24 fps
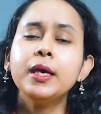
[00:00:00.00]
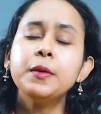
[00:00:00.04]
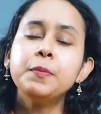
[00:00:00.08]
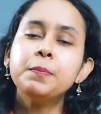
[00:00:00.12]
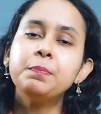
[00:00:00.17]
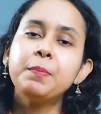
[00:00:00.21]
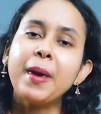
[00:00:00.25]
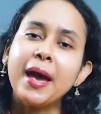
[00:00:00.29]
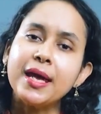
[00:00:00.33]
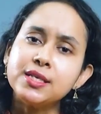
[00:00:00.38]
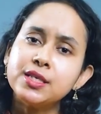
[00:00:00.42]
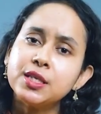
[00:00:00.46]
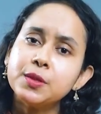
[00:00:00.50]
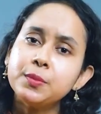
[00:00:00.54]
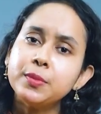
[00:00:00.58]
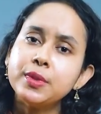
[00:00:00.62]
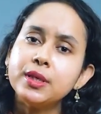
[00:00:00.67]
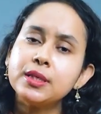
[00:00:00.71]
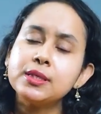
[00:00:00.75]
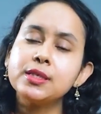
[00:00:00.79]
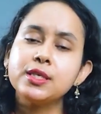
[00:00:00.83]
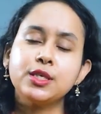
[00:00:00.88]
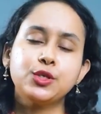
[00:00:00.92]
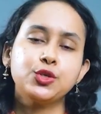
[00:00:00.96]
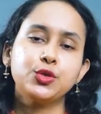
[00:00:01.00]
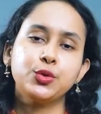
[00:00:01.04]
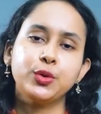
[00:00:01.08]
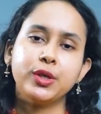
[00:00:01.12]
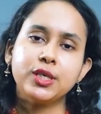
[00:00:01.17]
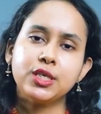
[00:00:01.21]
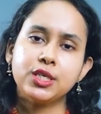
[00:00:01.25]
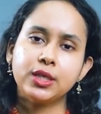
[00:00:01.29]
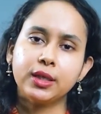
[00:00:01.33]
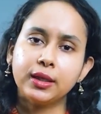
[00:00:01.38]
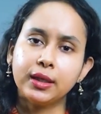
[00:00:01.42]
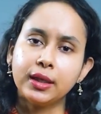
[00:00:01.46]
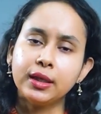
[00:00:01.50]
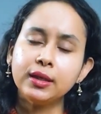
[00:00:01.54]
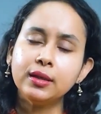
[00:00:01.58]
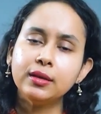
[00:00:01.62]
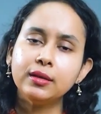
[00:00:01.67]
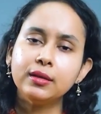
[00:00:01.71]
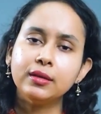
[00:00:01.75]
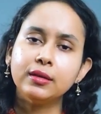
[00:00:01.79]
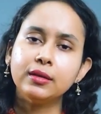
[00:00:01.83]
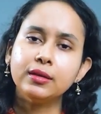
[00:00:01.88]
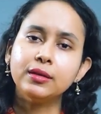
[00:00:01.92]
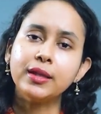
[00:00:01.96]
এই প্যান্ডেমিক সিচুয়েশনে
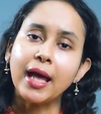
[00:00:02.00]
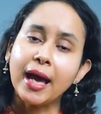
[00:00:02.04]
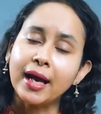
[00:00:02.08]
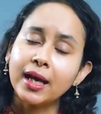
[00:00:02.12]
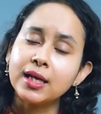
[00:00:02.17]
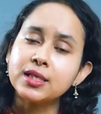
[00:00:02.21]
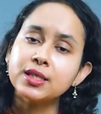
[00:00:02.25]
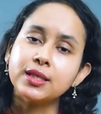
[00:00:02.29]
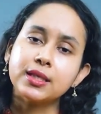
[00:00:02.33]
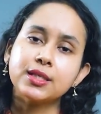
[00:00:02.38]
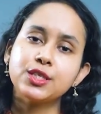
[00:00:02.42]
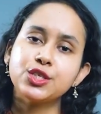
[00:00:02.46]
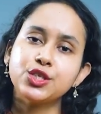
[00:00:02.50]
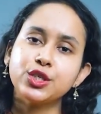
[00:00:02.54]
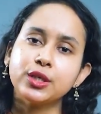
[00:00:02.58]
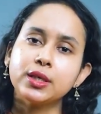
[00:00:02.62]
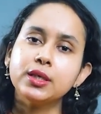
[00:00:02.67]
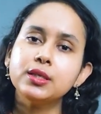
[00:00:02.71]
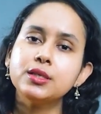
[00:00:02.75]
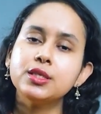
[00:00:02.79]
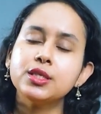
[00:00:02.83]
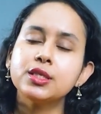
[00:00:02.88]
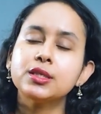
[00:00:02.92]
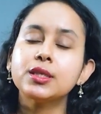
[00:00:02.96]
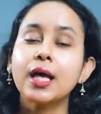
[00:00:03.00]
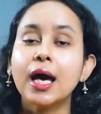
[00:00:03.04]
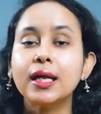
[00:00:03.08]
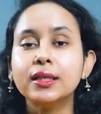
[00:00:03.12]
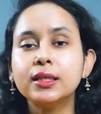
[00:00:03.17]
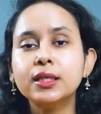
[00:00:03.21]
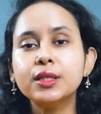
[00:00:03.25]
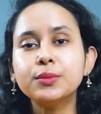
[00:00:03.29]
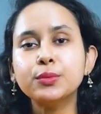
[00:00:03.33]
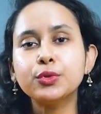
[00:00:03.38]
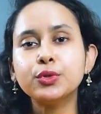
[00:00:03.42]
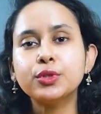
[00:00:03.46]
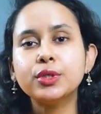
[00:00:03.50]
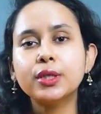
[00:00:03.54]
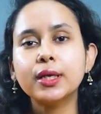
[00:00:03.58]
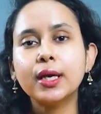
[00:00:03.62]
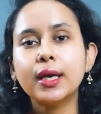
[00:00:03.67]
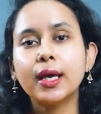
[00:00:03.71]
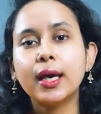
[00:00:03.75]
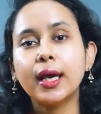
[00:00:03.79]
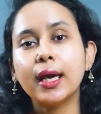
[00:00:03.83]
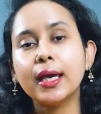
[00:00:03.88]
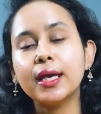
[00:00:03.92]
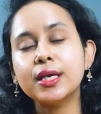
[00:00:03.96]
দেখা যাচ্ছে যে তাদের
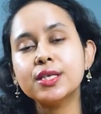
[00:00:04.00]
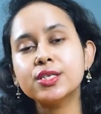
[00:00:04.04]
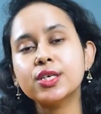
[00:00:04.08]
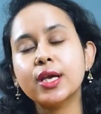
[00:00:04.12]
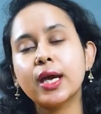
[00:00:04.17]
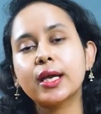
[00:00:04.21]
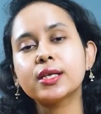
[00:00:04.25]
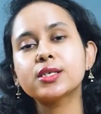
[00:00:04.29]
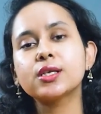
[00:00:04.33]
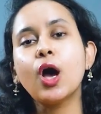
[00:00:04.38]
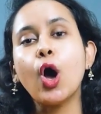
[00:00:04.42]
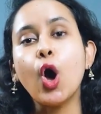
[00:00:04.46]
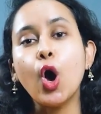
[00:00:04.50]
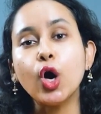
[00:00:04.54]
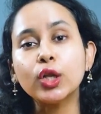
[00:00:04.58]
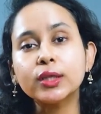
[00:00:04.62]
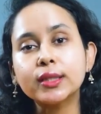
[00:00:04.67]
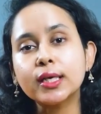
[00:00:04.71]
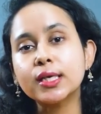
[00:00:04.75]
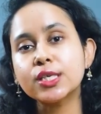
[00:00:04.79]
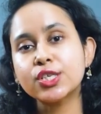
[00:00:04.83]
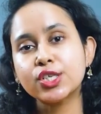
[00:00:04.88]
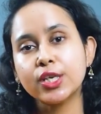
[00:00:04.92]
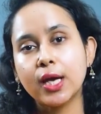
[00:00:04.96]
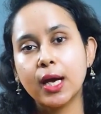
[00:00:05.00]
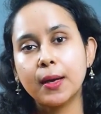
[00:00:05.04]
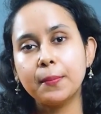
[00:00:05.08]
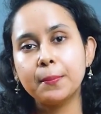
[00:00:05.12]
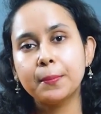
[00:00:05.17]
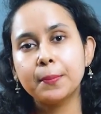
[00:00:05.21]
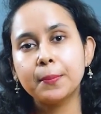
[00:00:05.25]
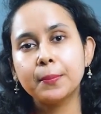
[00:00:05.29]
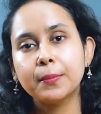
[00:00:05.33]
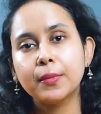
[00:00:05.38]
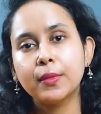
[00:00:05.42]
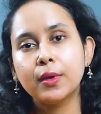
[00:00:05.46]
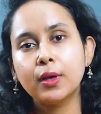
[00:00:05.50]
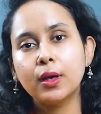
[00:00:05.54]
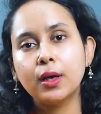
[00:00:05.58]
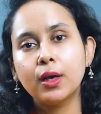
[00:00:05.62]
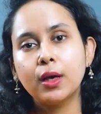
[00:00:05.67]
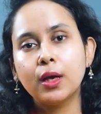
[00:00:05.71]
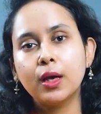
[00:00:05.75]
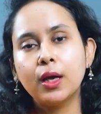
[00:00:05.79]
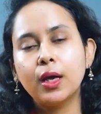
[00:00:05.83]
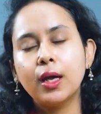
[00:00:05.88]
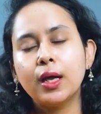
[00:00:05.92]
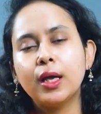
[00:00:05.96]
মধ্যে এই যে একটা হতাশা
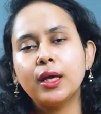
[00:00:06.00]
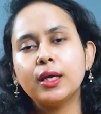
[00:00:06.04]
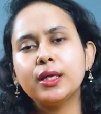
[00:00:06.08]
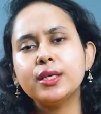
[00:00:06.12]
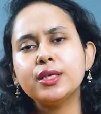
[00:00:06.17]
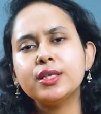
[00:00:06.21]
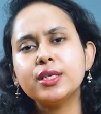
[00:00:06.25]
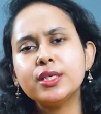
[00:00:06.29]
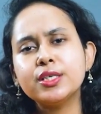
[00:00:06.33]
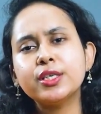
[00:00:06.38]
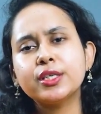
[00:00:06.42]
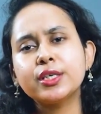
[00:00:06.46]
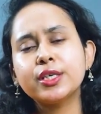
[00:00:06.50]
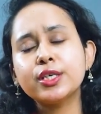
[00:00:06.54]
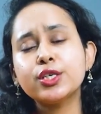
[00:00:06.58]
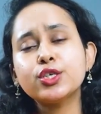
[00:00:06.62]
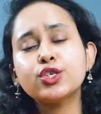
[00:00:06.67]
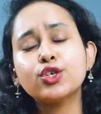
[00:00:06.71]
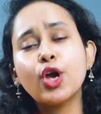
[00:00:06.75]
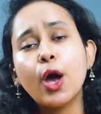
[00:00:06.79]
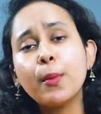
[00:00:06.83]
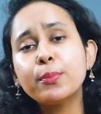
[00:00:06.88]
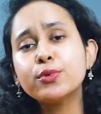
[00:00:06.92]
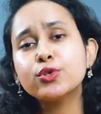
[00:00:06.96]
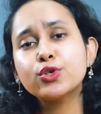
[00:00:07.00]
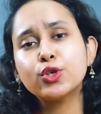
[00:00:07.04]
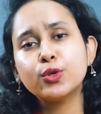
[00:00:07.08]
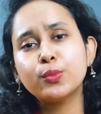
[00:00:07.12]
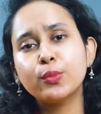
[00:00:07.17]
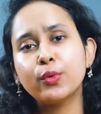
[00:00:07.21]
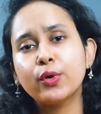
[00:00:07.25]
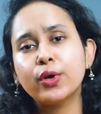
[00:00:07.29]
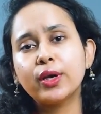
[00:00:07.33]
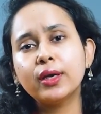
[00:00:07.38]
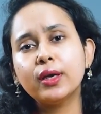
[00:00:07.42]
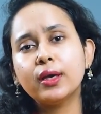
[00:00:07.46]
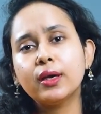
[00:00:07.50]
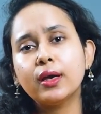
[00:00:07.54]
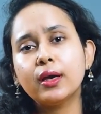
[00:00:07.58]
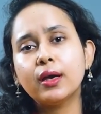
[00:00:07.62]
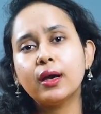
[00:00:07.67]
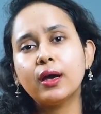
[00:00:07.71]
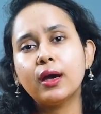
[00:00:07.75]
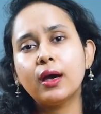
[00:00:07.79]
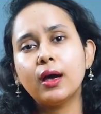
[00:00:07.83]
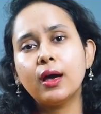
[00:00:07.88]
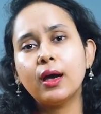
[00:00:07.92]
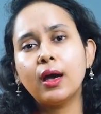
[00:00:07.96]
নিজেকে সবসময়
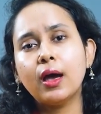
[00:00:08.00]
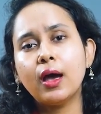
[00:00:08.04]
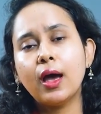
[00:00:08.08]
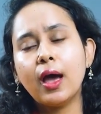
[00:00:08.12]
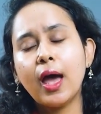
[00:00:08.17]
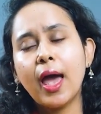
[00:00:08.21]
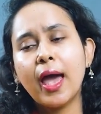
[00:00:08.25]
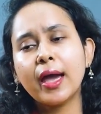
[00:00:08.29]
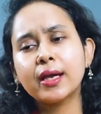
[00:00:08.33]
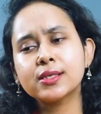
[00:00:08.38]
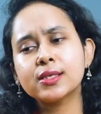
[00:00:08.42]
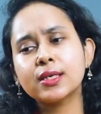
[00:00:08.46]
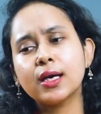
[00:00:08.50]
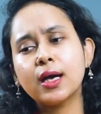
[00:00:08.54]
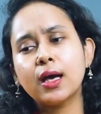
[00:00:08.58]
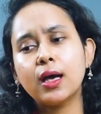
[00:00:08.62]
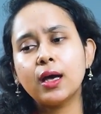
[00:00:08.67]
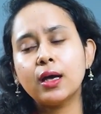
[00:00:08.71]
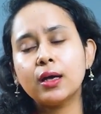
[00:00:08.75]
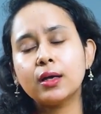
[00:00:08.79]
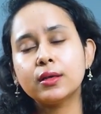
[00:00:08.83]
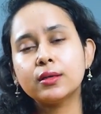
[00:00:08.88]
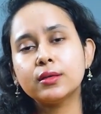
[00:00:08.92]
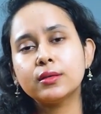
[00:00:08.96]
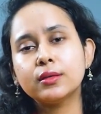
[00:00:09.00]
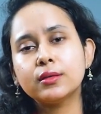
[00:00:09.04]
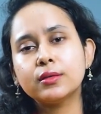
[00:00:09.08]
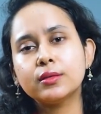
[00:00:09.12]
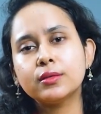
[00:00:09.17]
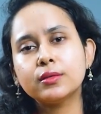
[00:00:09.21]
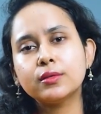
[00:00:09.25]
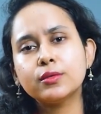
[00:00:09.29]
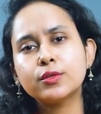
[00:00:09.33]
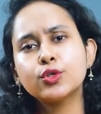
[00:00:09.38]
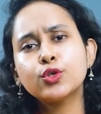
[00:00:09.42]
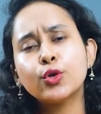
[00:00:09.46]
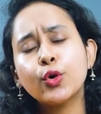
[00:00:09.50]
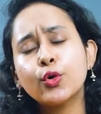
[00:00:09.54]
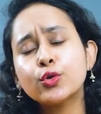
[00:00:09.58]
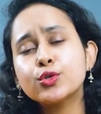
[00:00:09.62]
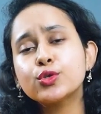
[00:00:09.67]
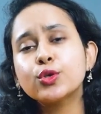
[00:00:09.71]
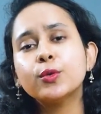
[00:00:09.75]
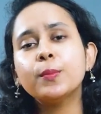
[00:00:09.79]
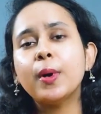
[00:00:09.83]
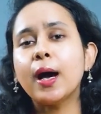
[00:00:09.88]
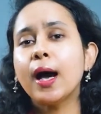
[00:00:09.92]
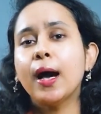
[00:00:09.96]
একটা
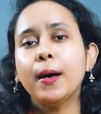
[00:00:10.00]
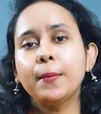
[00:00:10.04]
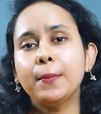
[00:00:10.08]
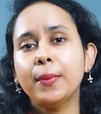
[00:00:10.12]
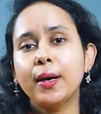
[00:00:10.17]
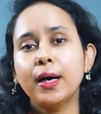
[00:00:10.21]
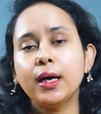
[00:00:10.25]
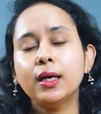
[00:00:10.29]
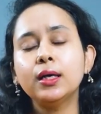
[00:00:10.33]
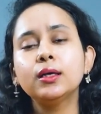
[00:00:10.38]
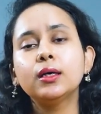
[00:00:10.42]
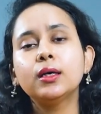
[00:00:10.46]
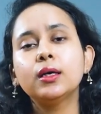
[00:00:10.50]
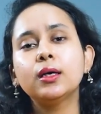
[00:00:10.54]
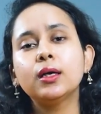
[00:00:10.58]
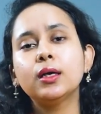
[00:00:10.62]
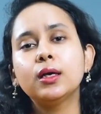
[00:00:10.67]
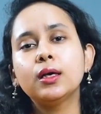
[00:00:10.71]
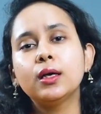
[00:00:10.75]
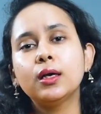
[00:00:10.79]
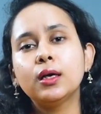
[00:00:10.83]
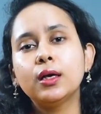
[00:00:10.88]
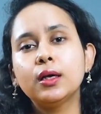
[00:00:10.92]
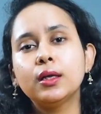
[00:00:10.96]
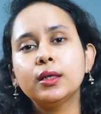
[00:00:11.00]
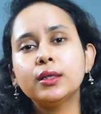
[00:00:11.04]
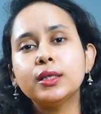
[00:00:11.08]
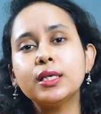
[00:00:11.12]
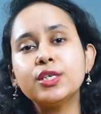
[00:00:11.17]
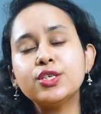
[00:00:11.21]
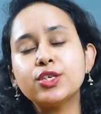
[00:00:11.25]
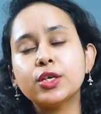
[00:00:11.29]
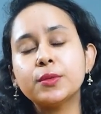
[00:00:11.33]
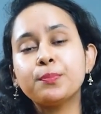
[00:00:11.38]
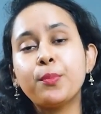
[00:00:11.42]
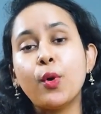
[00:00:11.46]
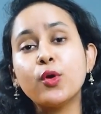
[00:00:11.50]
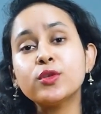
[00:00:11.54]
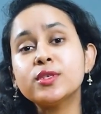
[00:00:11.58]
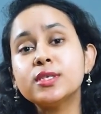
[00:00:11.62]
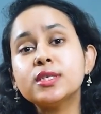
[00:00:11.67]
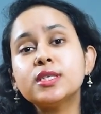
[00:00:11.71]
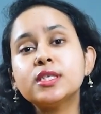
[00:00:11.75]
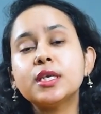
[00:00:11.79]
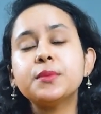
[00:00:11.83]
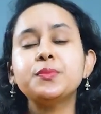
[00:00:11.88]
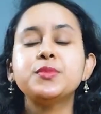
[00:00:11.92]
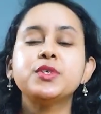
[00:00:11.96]
ছোট ভাবা নিজের
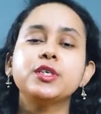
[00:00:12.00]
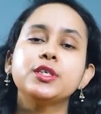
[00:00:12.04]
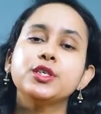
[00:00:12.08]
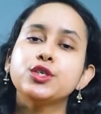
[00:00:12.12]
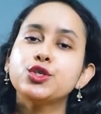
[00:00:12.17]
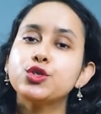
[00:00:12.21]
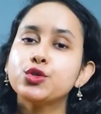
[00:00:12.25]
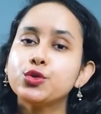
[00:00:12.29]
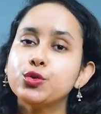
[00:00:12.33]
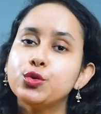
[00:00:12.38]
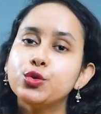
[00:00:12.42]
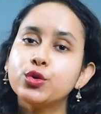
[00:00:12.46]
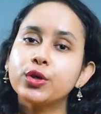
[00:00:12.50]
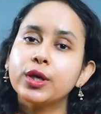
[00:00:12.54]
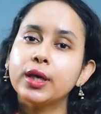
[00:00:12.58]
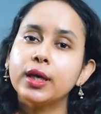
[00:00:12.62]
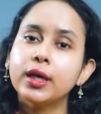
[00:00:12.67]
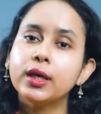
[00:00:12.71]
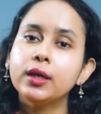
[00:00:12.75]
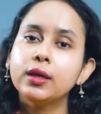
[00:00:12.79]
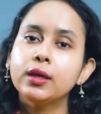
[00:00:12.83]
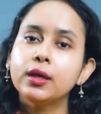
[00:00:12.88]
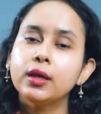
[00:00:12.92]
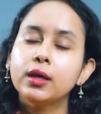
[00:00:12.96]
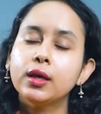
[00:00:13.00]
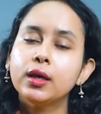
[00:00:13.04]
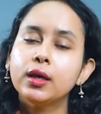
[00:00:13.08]
পজিটিভ জিনিসগুলোকে